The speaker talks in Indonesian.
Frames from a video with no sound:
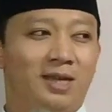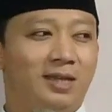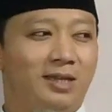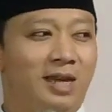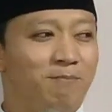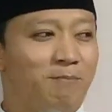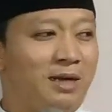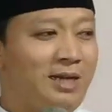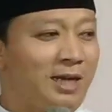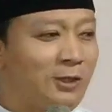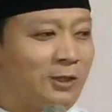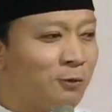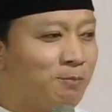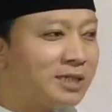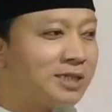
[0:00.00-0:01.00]
yang
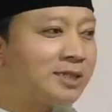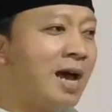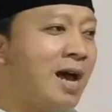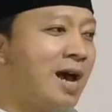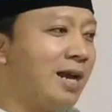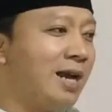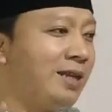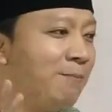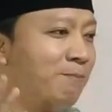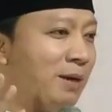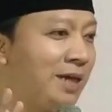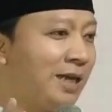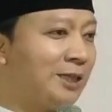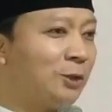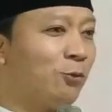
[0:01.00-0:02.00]
begitu besar, yang
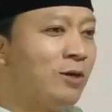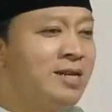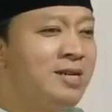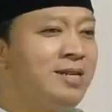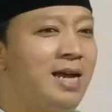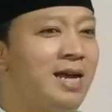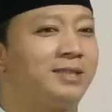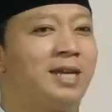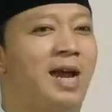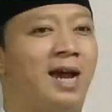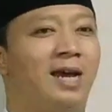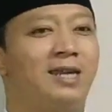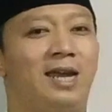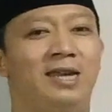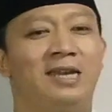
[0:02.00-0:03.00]
begitu indah
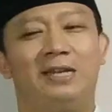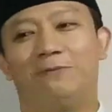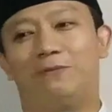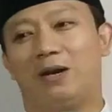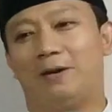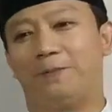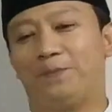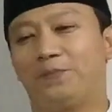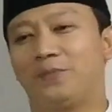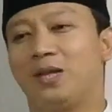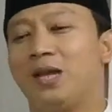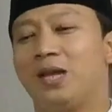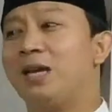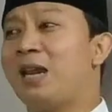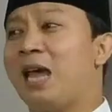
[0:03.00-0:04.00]
cahaya ini. Pak.
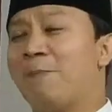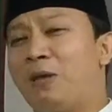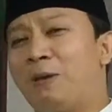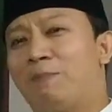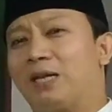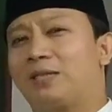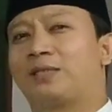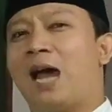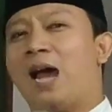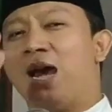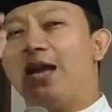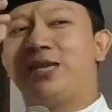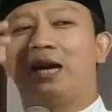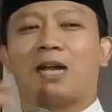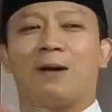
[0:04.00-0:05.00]
Nabi
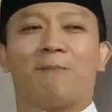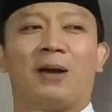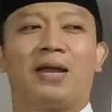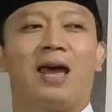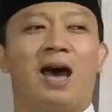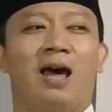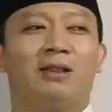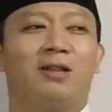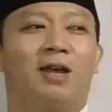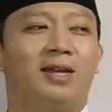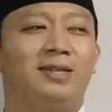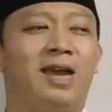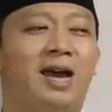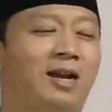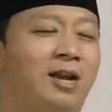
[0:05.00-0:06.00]
bertanya kepada Allah,
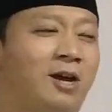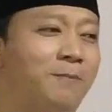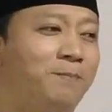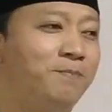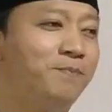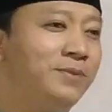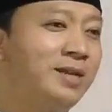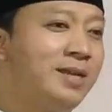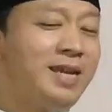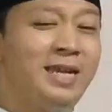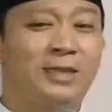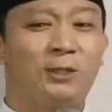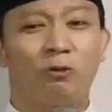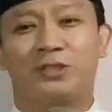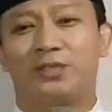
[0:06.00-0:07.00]
Ya Rob,
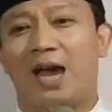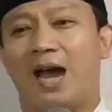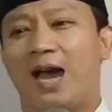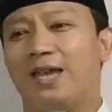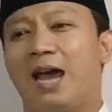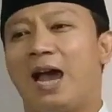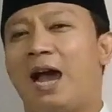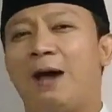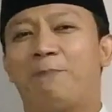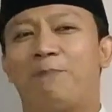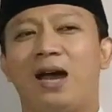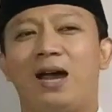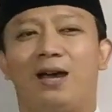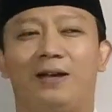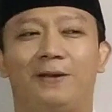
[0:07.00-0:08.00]
itu cahaya
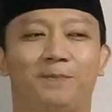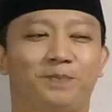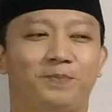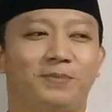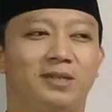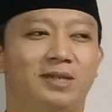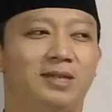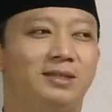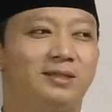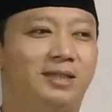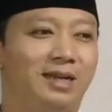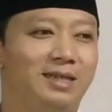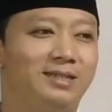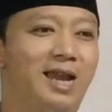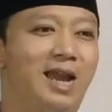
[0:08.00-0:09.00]
apa?
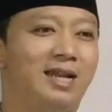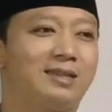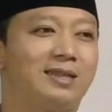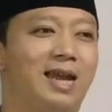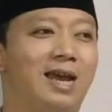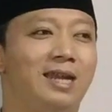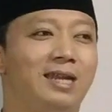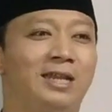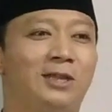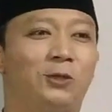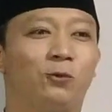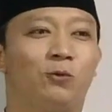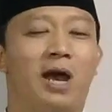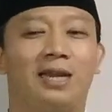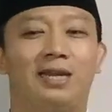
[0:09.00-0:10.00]
Ternyata
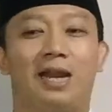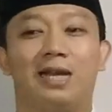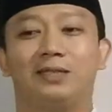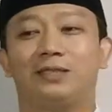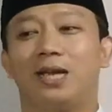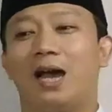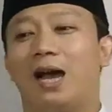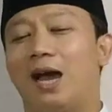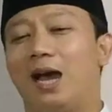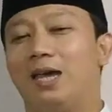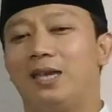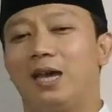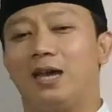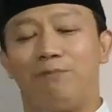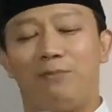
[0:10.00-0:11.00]
itu adalah
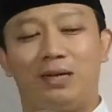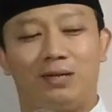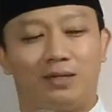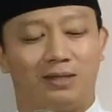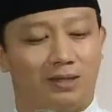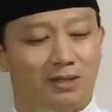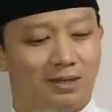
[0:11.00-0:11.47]
cahaya min